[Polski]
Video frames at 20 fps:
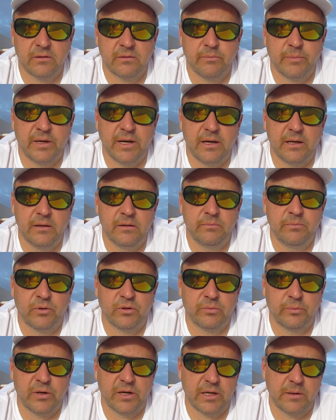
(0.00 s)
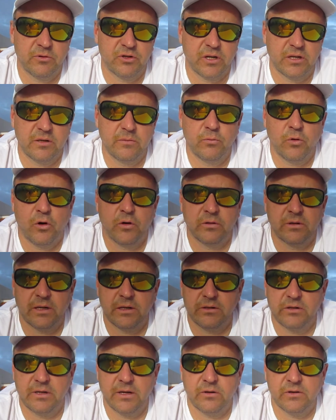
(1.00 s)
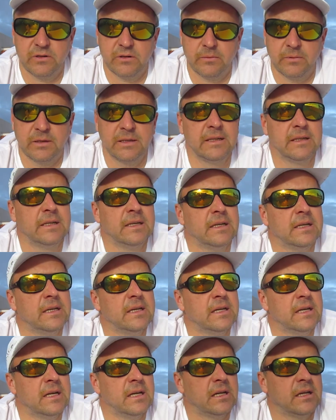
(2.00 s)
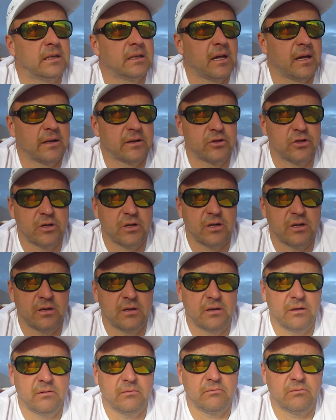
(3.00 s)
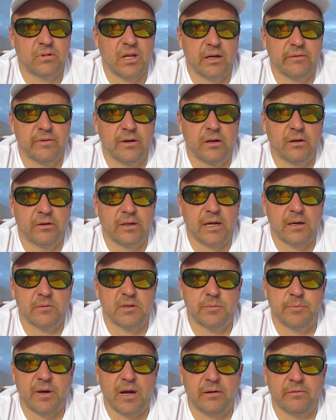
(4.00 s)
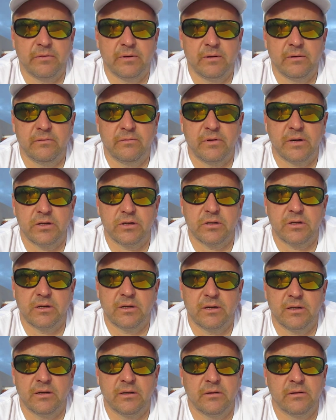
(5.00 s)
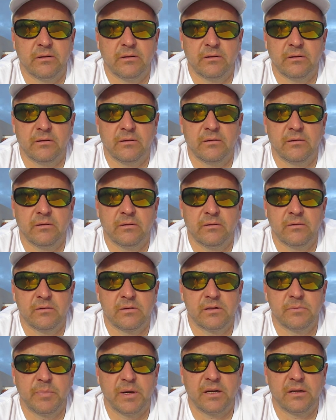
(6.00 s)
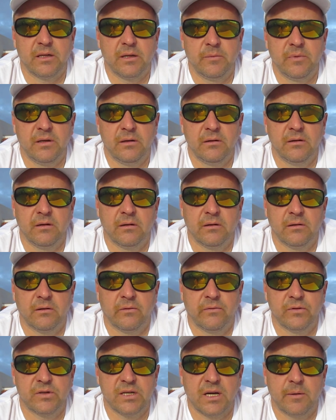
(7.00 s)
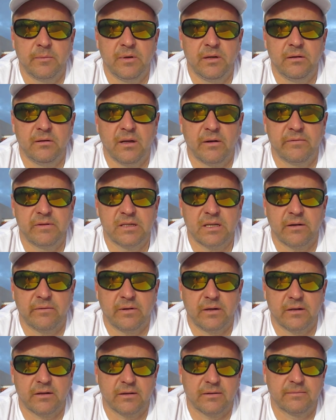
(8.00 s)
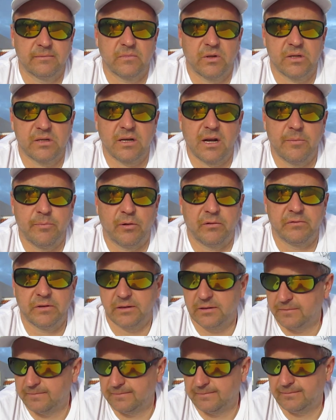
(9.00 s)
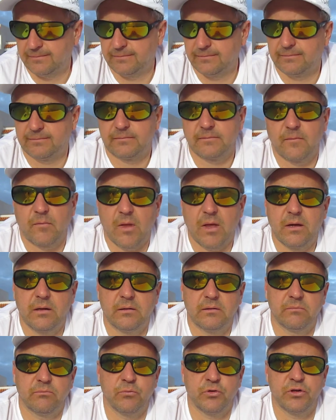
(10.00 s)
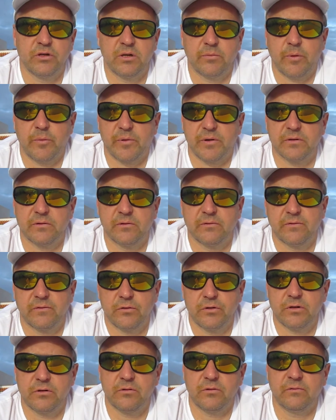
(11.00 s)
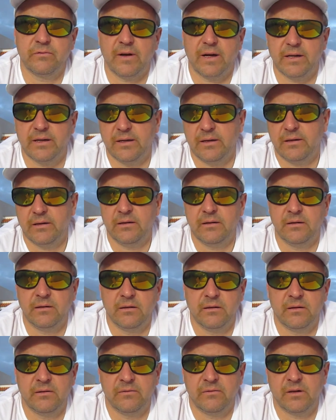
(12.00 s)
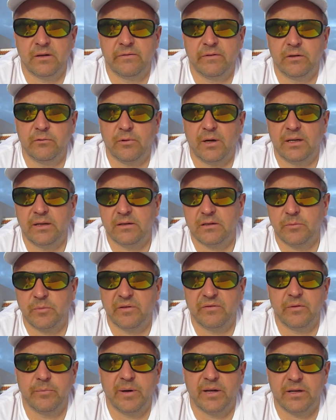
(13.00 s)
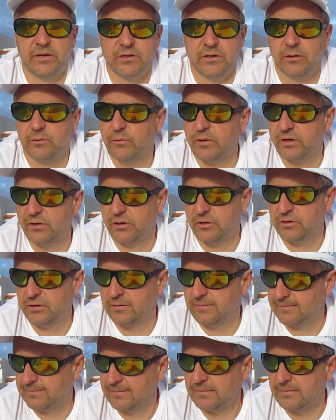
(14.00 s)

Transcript: banany po, po jakimś czasie mu oddać tej osobie. Także tak wyglądają sprawy właśnie y, z pięknymi owocami na wystawach sklepowych musicie po prostu zwrócić uwagę i, i ewentualnie sobie wybadać niektóre rzeczy,